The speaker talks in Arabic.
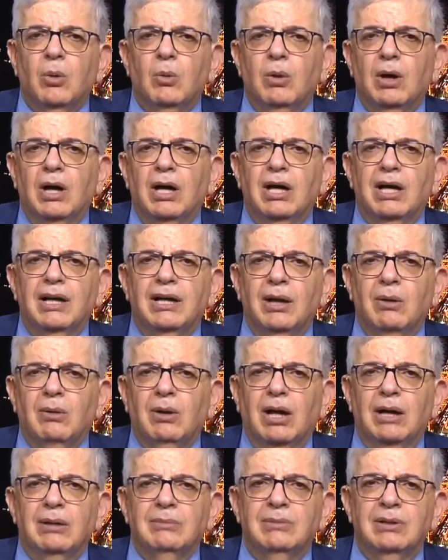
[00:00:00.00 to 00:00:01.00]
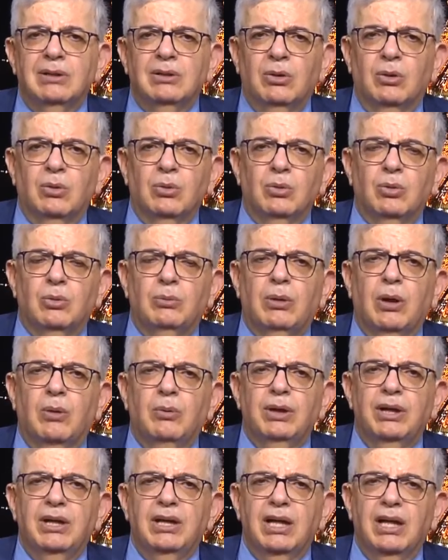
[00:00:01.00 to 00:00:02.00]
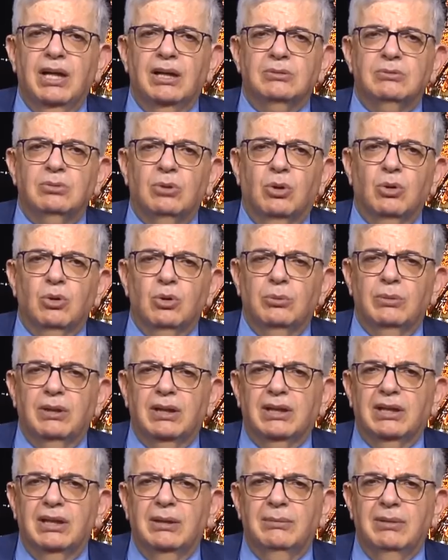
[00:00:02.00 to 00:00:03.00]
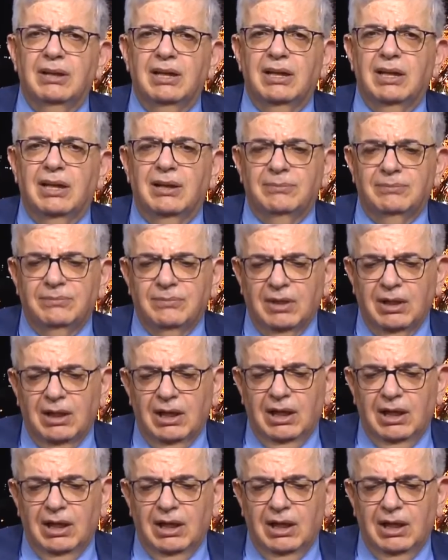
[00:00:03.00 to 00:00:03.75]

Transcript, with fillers: ونوعا من حروب هويات وحروب إقليمية